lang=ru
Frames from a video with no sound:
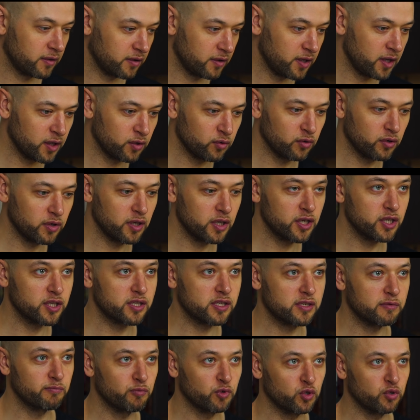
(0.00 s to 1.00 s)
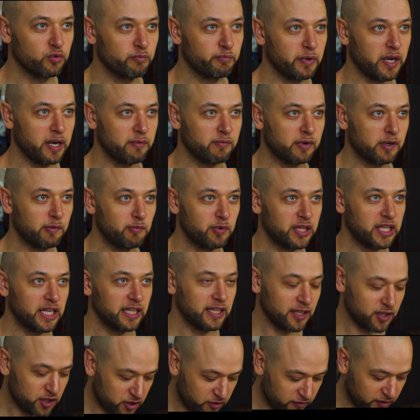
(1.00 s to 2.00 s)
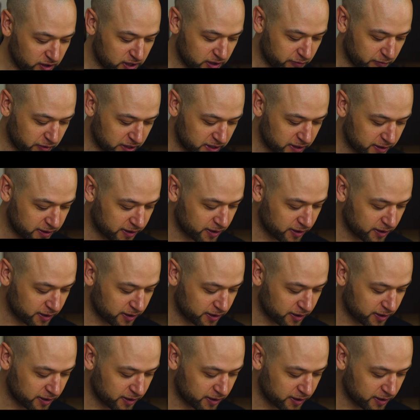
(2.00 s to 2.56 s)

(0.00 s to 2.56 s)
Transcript: Не, ну я сейчас буду прям капитан очевидцем, если